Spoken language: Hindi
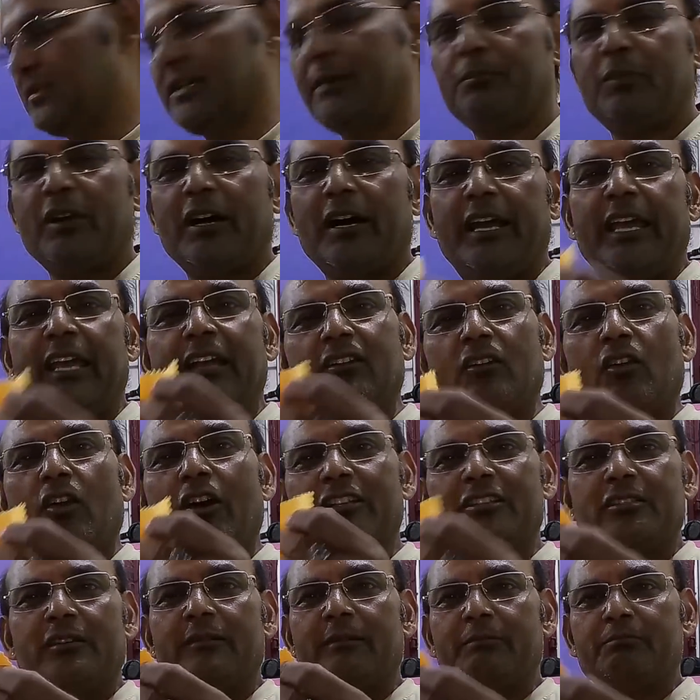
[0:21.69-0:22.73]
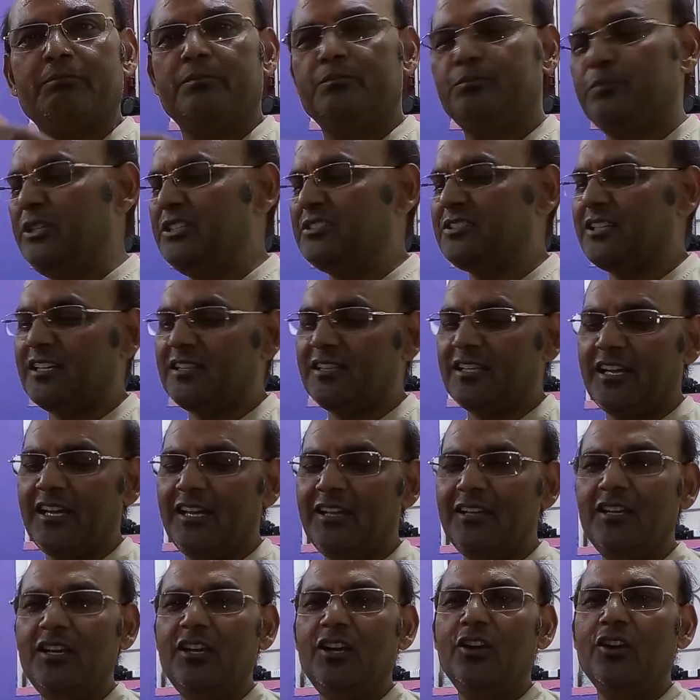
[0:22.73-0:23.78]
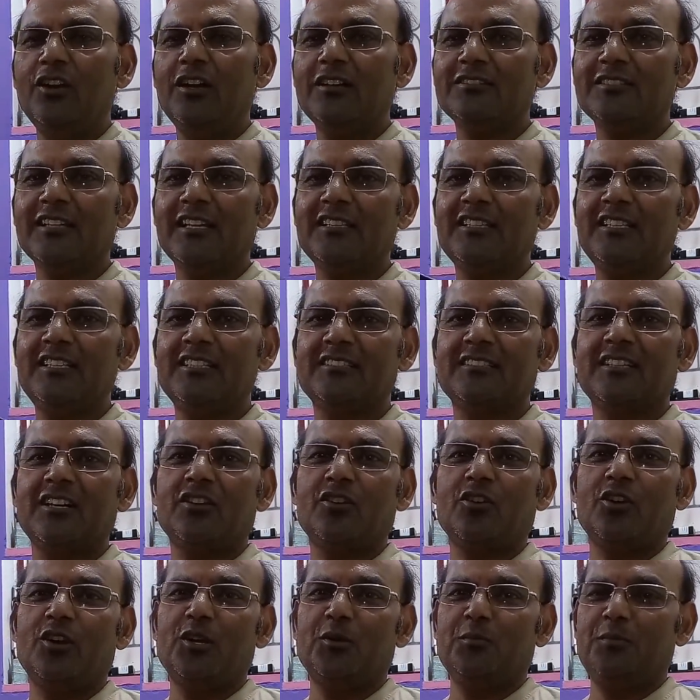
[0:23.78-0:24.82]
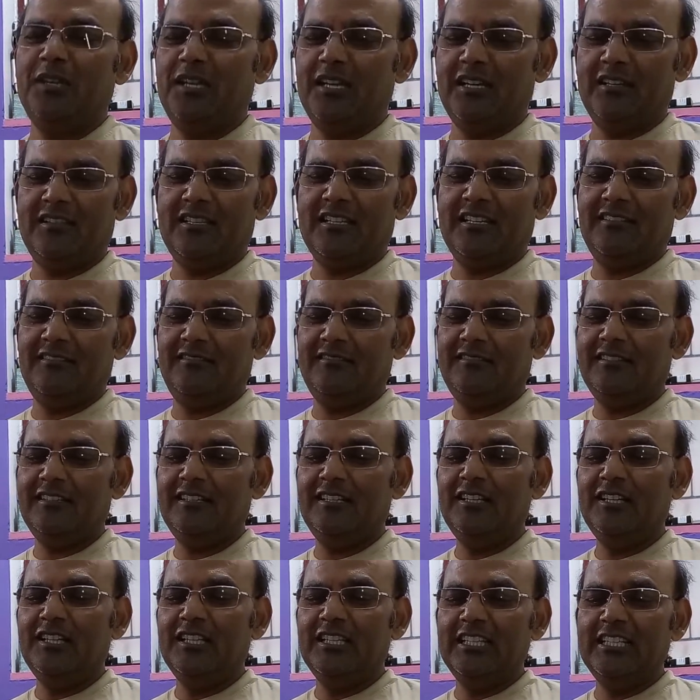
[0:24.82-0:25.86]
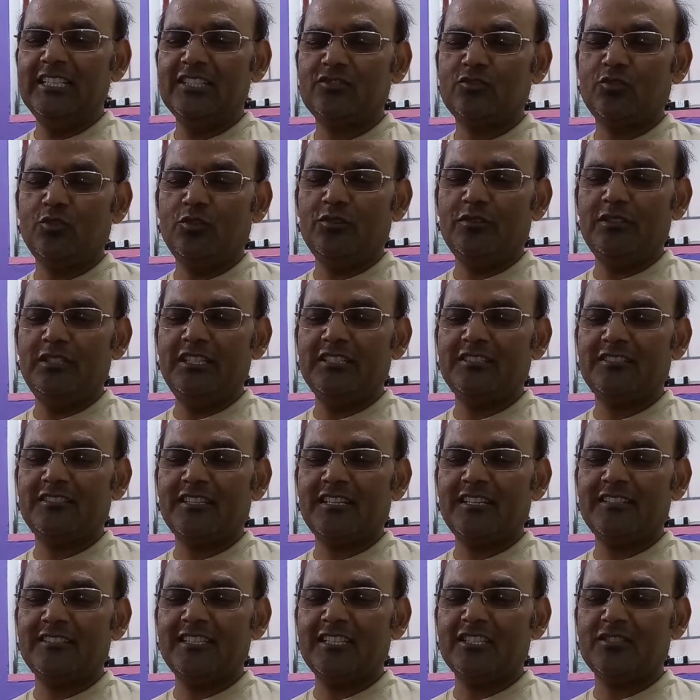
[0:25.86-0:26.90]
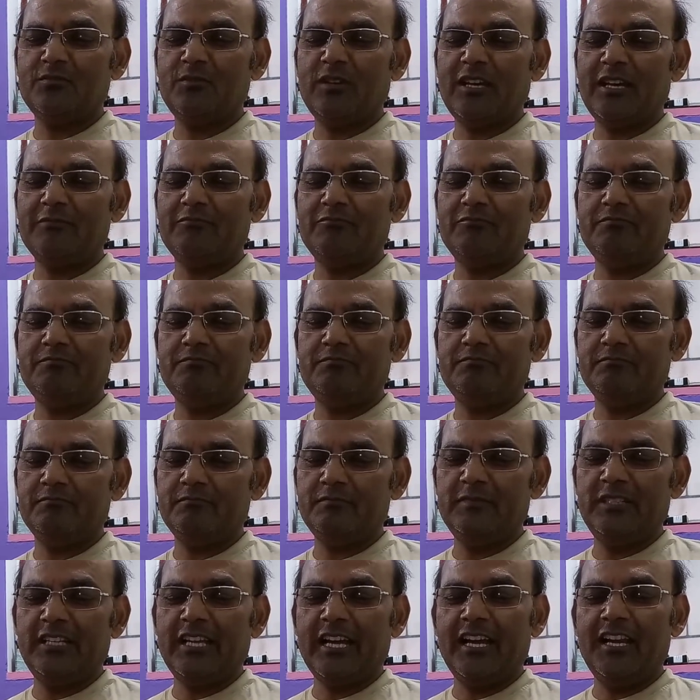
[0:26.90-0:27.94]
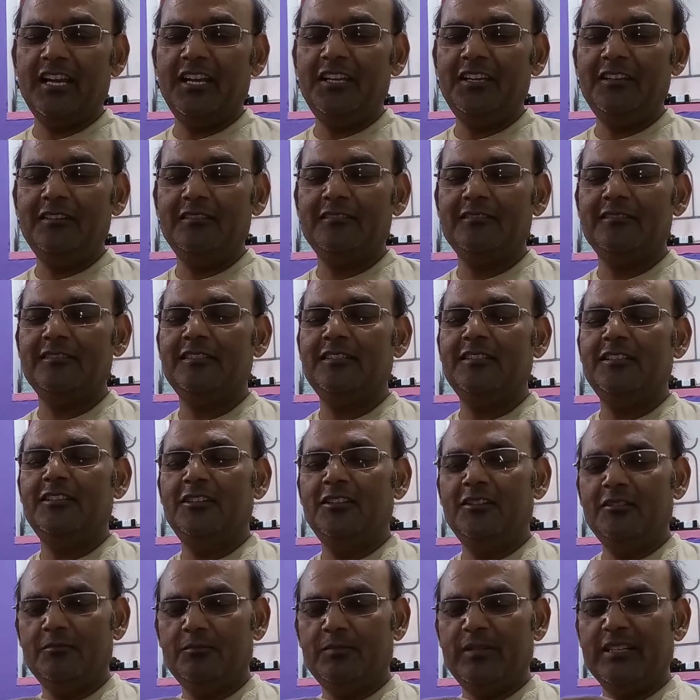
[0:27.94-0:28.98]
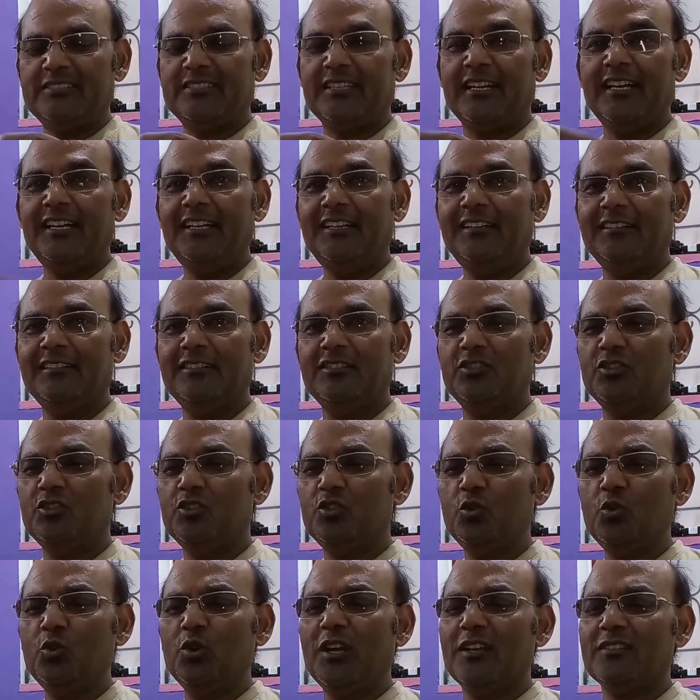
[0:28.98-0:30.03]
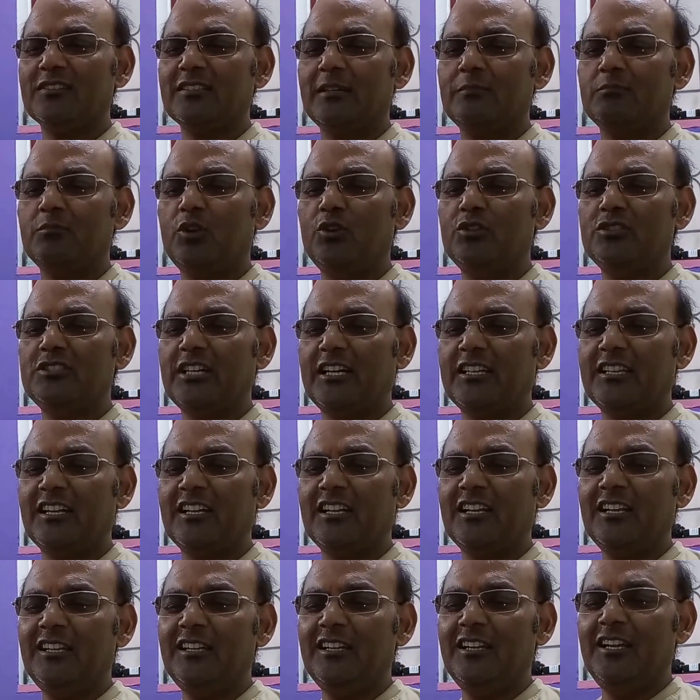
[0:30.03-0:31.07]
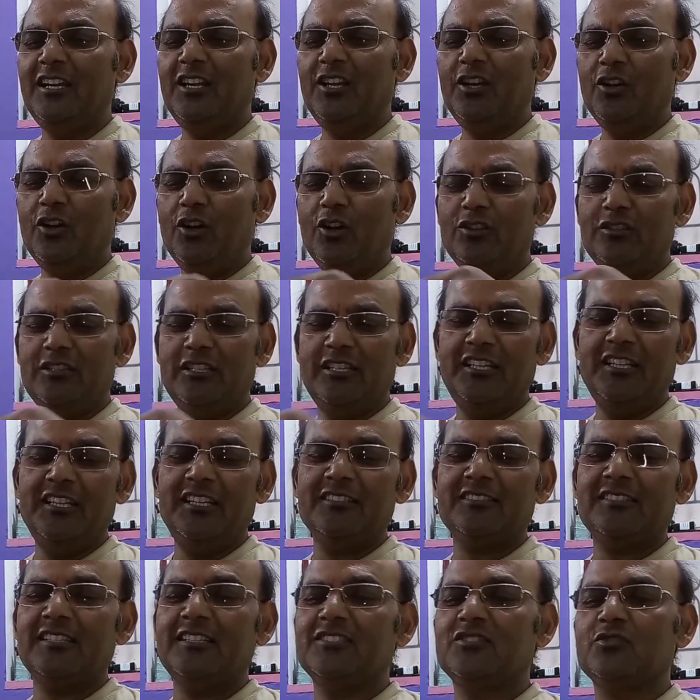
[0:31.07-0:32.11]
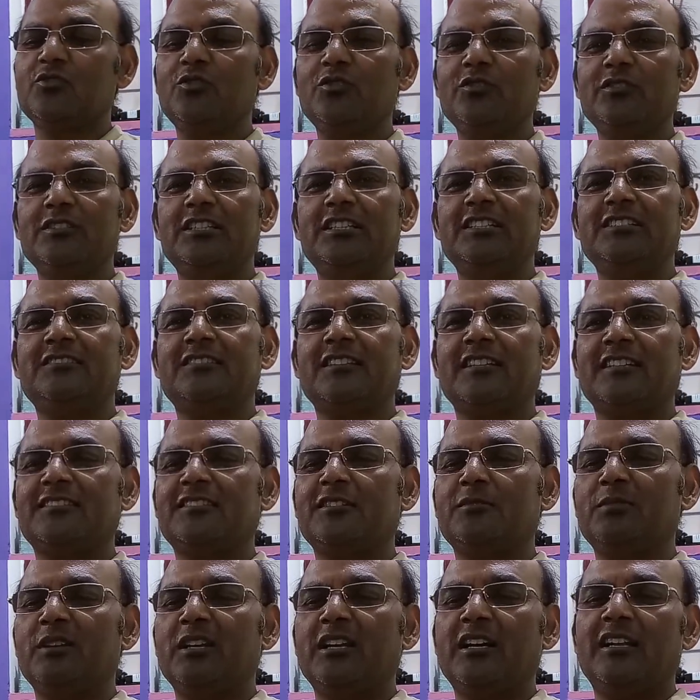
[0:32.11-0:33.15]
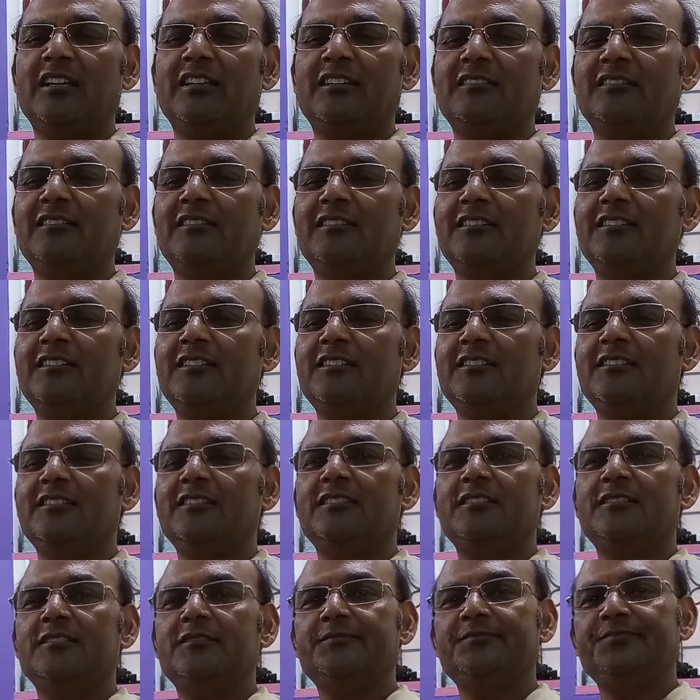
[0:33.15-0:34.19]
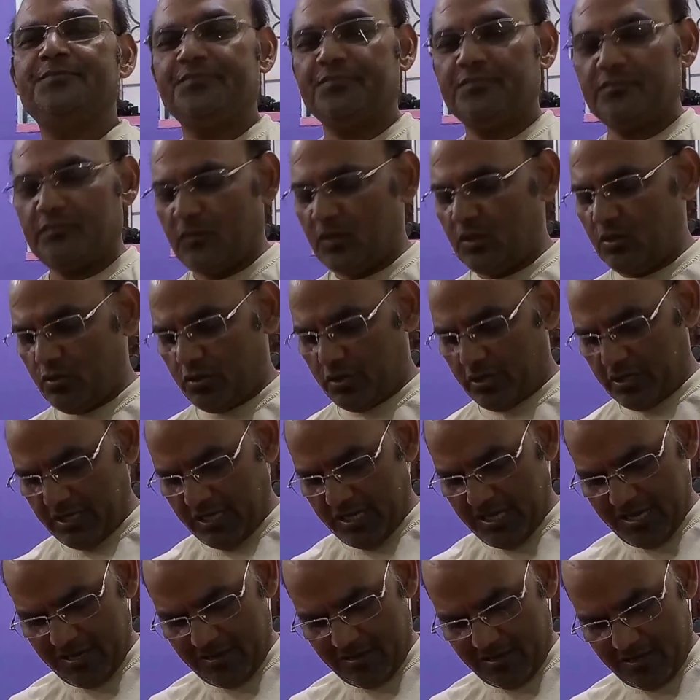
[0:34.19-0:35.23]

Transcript: कपड़ा एक क्लॉथ पीस आता है और साथ ही इसका रॉड भी आता है इसको इस तरह से इसमें आप डालें फंसाएं थोड़ा सा बहुत ज़्यादा नहीं और धीरे से इसको इस तरह से बना लें और ये